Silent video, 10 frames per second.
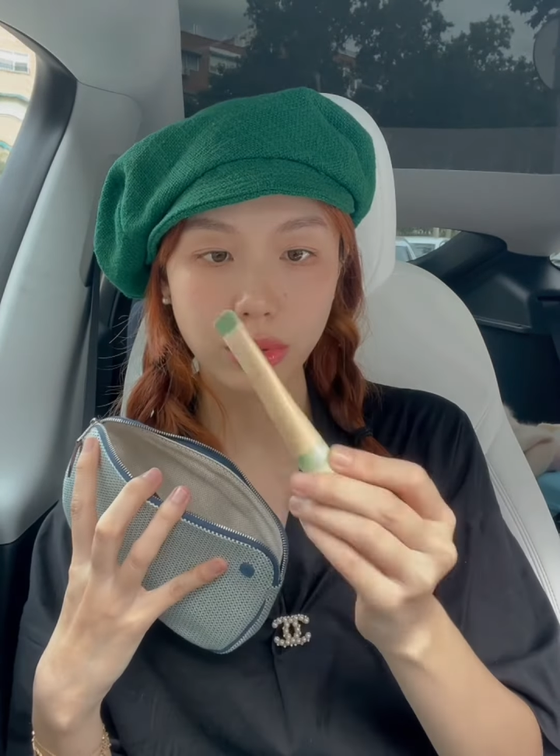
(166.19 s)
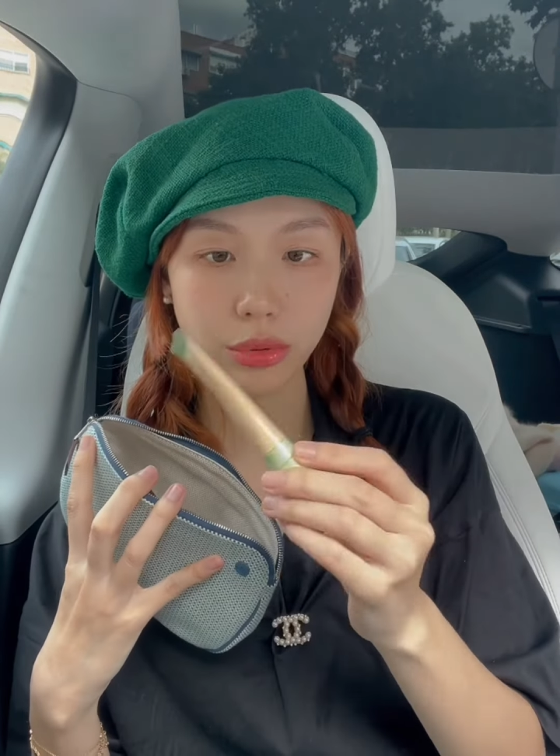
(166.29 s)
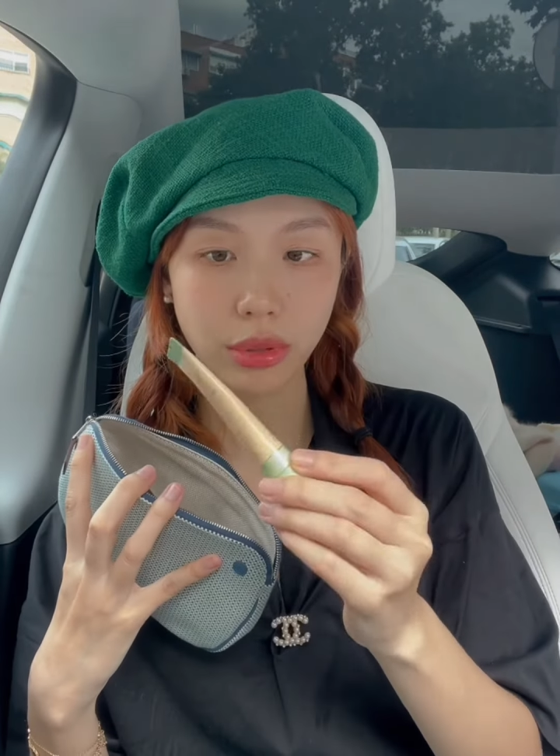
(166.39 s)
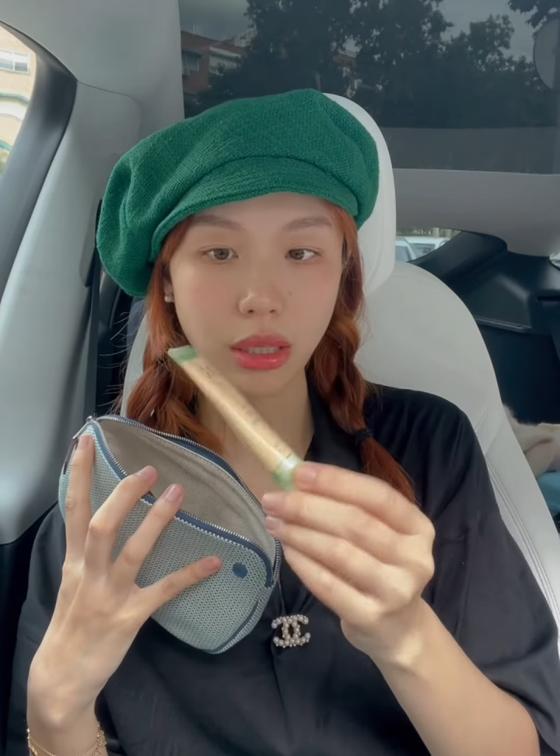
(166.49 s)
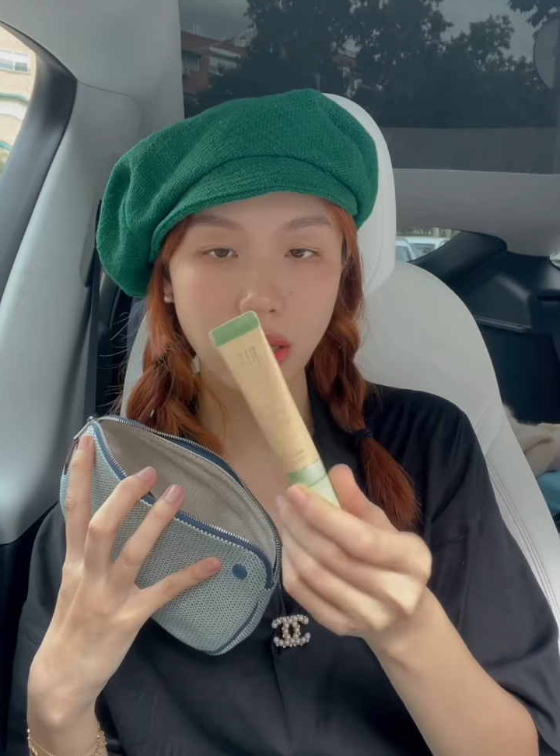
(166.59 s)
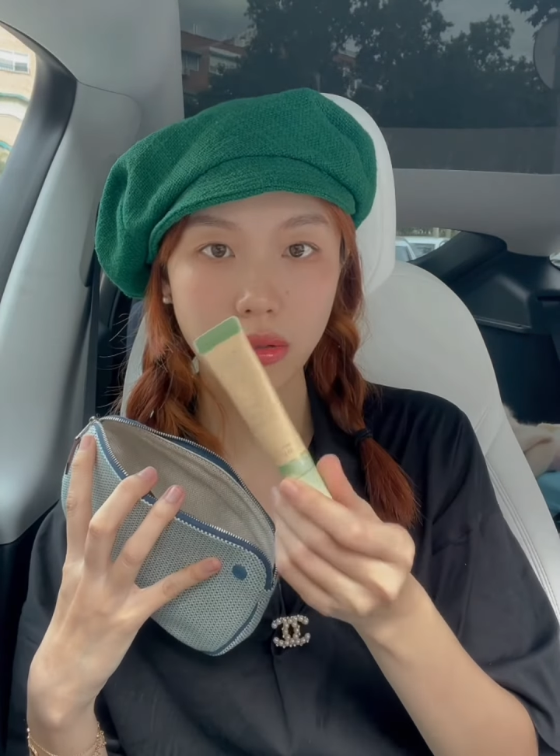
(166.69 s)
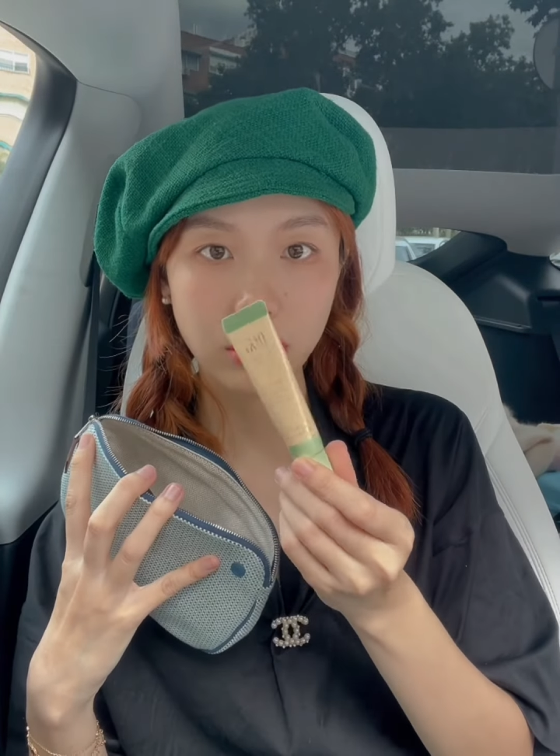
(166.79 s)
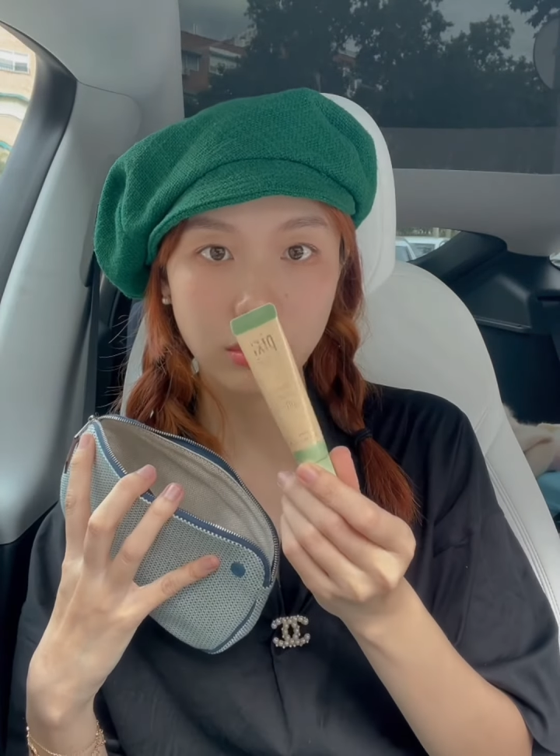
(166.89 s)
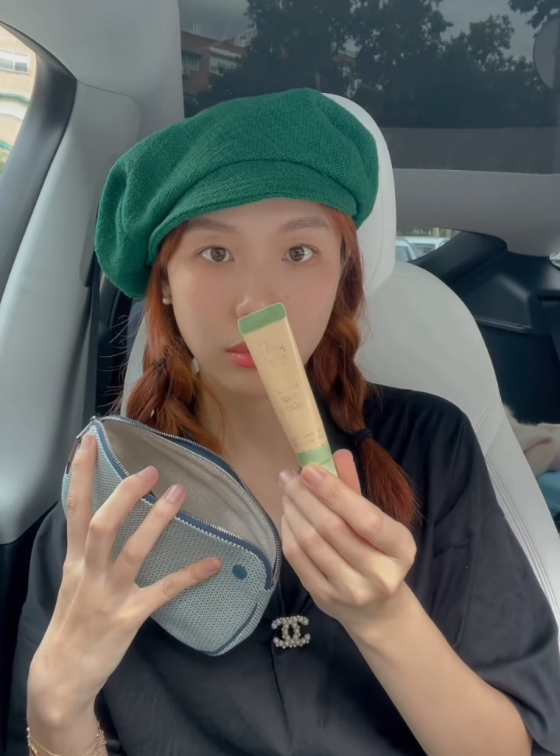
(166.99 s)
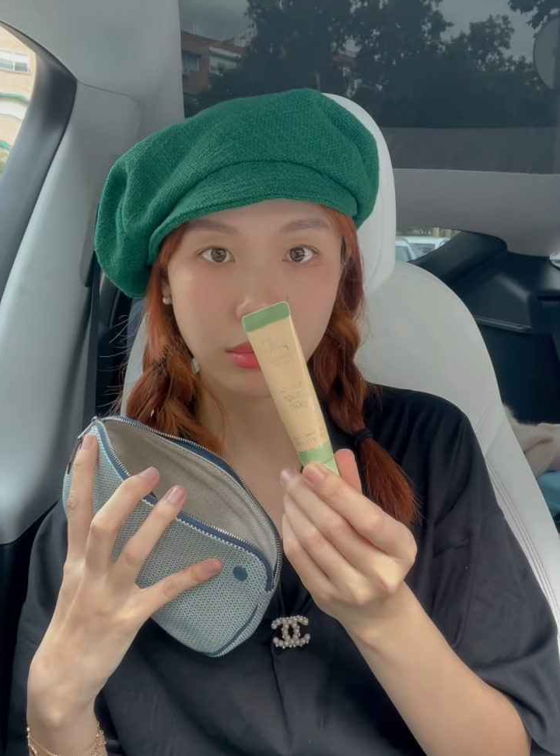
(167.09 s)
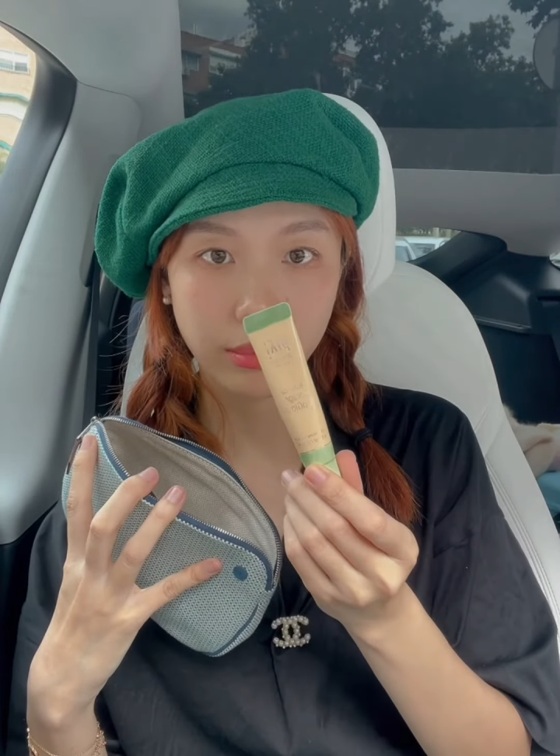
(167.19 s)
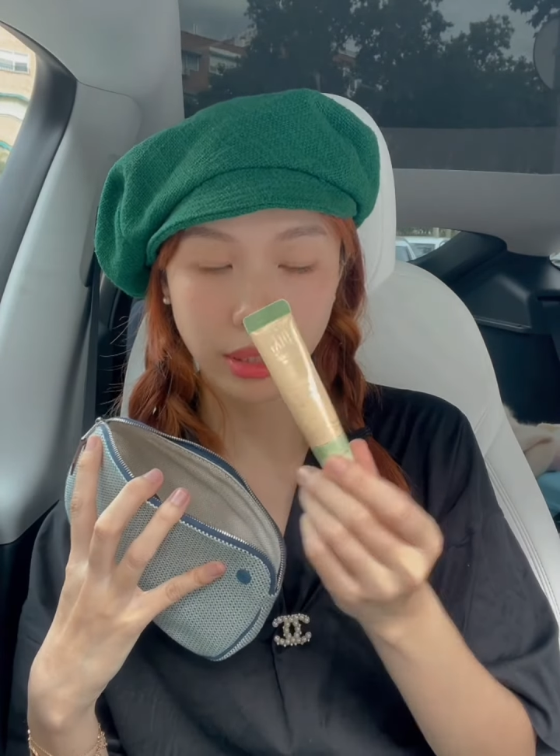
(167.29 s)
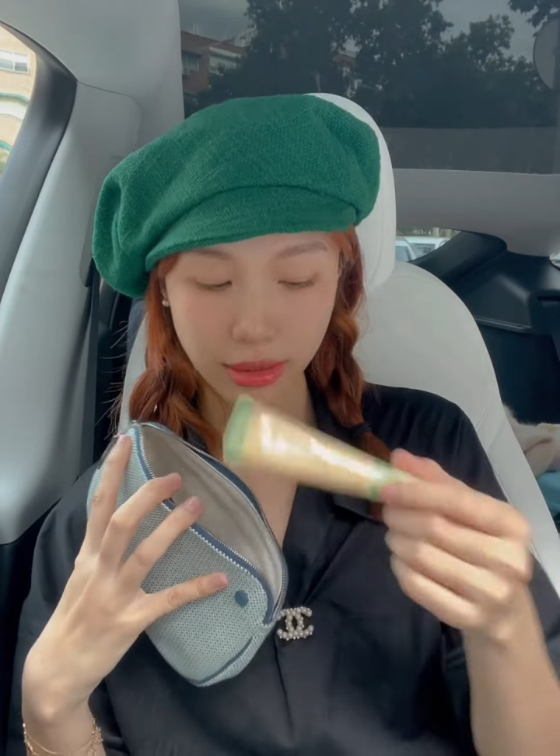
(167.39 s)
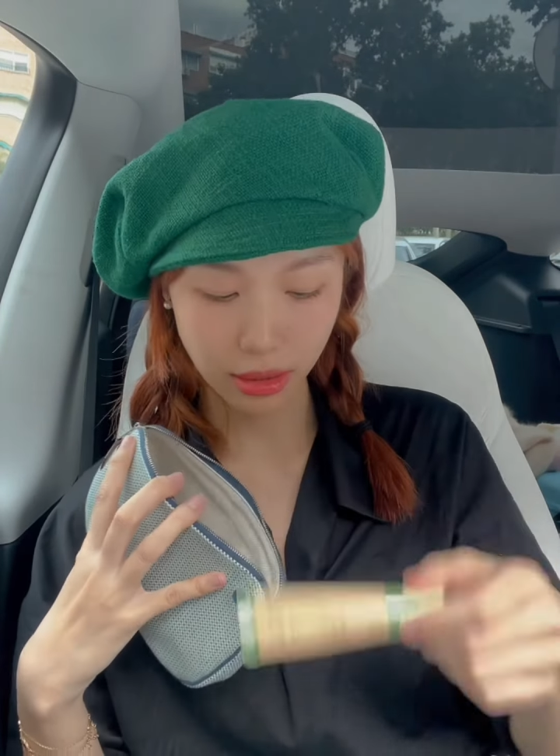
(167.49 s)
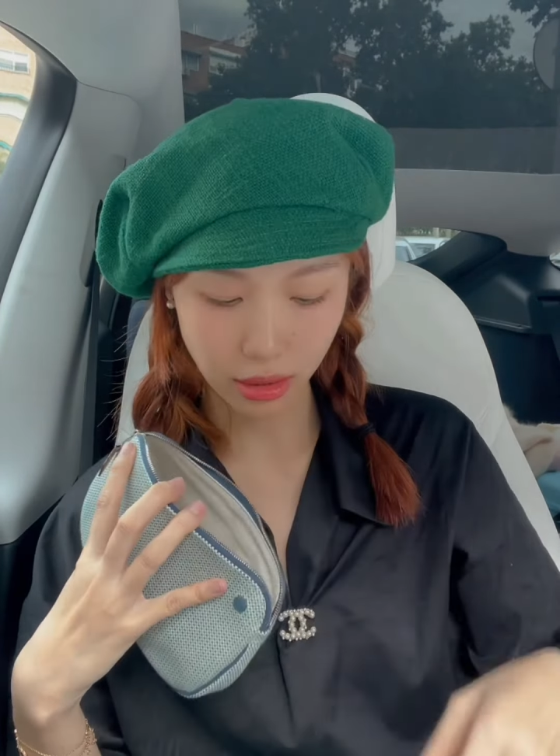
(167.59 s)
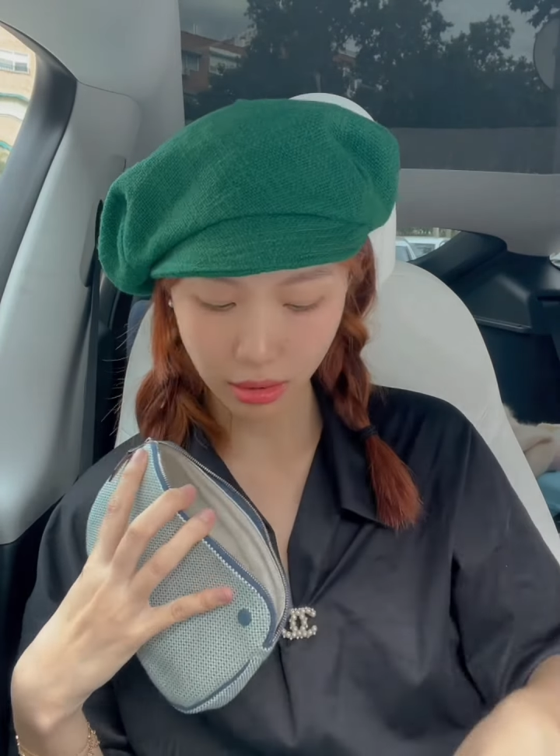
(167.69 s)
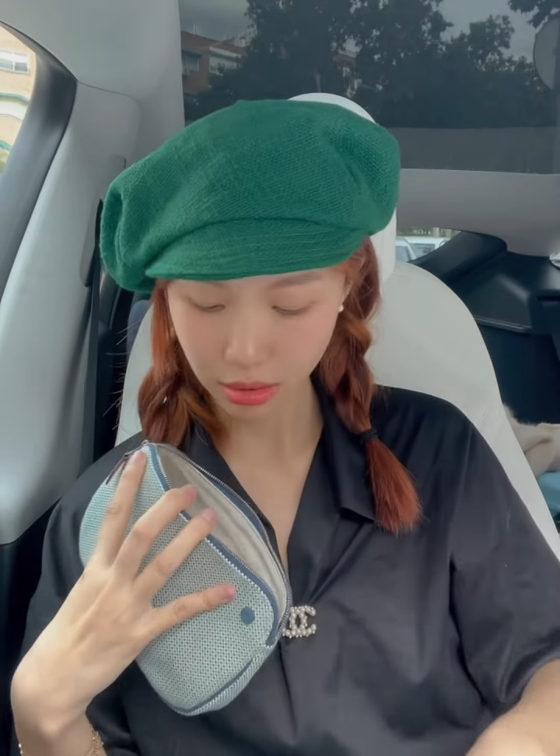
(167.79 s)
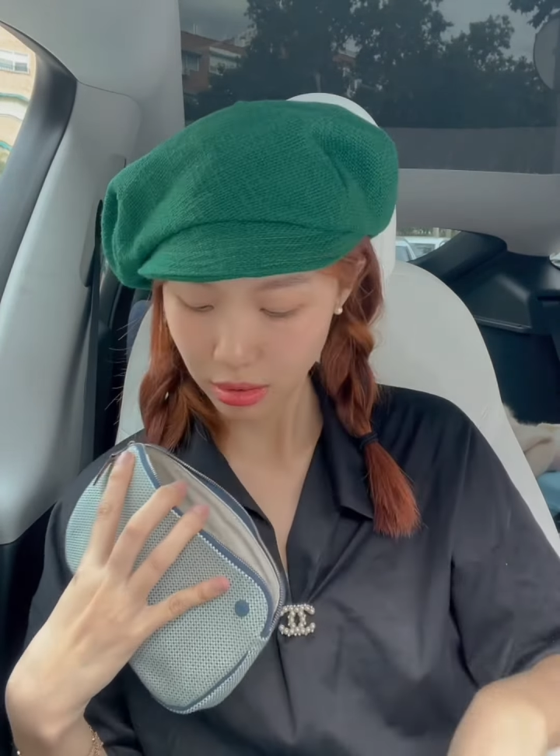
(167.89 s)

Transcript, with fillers: 润唇膏，Pixi 的，